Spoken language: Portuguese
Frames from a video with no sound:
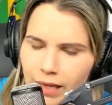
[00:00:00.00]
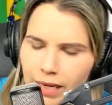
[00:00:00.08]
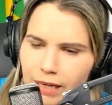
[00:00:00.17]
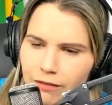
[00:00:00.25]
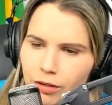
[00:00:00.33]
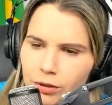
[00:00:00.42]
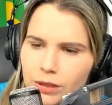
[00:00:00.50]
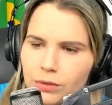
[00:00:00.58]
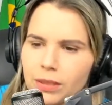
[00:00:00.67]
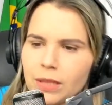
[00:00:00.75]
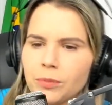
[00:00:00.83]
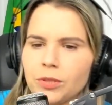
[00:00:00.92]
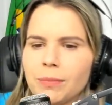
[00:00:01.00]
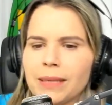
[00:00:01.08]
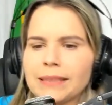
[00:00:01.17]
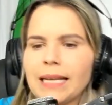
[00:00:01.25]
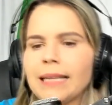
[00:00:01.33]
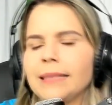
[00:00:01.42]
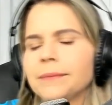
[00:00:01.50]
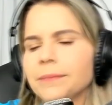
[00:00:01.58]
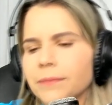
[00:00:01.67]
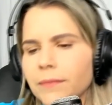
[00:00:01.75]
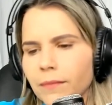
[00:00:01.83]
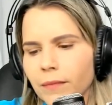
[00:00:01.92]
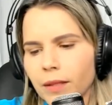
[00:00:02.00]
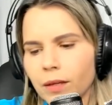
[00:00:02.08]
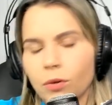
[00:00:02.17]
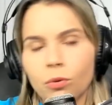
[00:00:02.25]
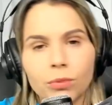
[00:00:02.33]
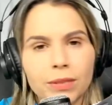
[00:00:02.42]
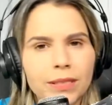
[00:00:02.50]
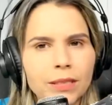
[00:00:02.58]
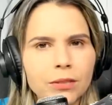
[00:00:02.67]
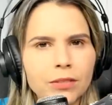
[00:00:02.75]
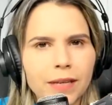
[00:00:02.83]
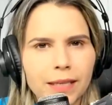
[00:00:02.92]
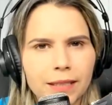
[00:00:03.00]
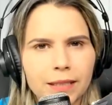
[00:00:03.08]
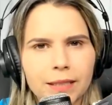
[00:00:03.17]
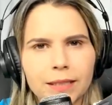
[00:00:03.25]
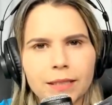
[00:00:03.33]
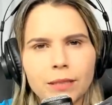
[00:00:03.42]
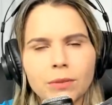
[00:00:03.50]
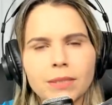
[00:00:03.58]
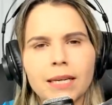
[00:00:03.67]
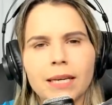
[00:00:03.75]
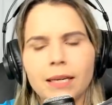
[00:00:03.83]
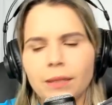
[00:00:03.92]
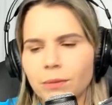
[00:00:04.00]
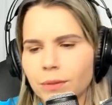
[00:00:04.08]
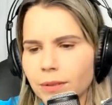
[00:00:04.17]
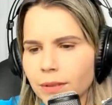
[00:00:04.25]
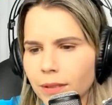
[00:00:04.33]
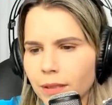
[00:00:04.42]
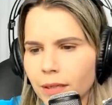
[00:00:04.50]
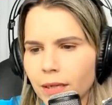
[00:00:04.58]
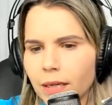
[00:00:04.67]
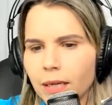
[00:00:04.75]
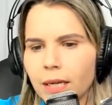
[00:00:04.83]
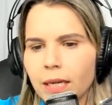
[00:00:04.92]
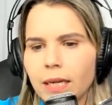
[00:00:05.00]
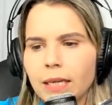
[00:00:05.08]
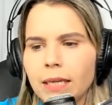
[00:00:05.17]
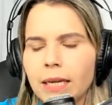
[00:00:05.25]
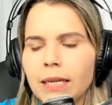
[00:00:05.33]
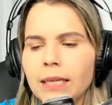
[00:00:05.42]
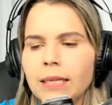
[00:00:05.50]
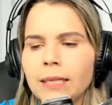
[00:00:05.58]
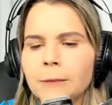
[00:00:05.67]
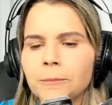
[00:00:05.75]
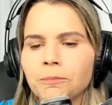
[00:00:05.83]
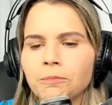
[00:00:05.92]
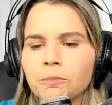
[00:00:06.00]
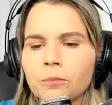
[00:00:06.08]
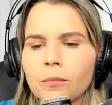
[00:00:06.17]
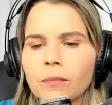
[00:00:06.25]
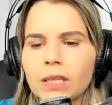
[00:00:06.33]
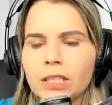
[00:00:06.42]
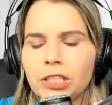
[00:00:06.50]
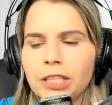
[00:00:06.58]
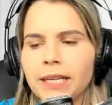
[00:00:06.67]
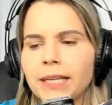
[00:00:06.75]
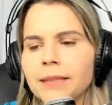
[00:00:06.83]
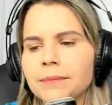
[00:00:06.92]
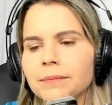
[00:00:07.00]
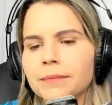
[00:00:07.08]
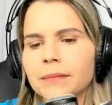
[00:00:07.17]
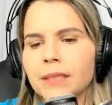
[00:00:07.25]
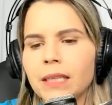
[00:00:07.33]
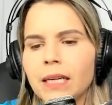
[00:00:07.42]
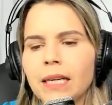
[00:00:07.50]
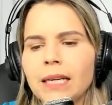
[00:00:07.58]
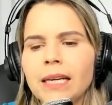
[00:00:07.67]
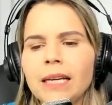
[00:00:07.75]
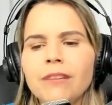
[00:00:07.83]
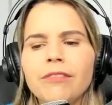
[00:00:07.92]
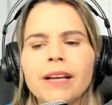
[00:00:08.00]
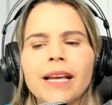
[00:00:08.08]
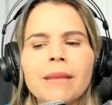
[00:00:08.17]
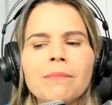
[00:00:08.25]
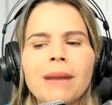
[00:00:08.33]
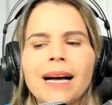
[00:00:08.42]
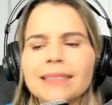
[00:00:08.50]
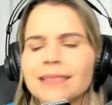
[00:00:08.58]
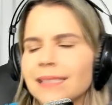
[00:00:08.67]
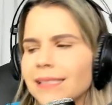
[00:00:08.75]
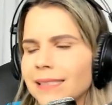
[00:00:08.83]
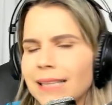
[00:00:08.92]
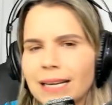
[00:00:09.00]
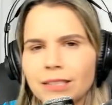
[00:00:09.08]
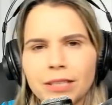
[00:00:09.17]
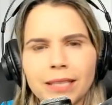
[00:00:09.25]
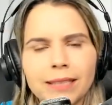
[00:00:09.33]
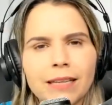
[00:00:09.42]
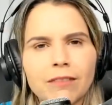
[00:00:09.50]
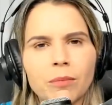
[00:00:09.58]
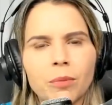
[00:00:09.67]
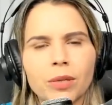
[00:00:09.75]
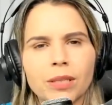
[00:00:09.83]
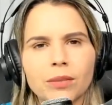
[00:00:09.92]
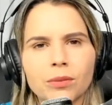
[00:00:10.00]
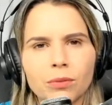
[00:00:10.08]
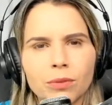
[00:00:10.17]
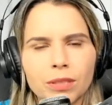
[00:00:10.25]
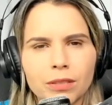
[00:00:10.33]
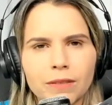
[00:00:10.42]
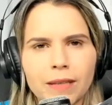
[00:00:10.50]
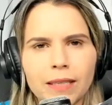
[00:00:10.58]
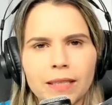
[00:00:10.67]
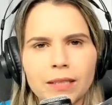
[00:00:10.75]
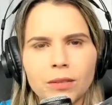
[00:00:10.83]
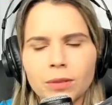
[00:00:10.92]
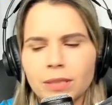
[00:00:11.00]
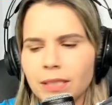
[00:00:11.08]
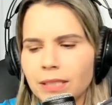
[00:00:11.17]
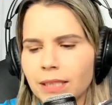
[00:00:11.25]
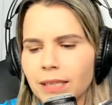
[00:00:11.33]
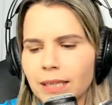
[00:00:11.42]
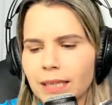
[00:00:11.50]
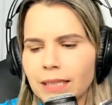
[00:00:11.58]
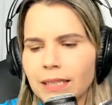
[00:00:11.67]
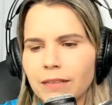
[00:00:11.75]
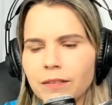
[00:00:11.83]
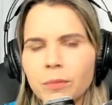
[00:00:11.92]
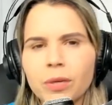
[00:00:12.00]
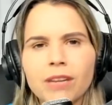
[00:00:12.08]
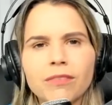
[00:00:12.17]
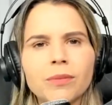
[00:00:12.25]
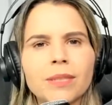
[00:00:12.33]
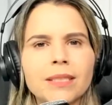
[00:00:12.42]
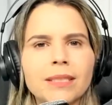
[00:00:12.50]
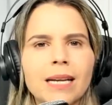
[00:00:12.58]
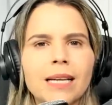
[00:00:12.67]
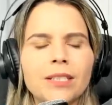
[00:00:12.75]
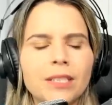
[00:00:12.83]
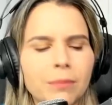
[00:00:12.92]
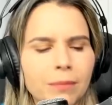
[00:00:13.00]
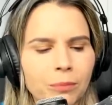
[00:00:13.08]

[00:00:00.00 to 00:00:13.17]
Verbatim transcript: Ele volta do campo de batalha com os seus valentes, seus guerreiros, e ele chega e ele vê queimada a cidade que ele estava morando com os seus valentes. Ou seja, Davi morava numa cidade,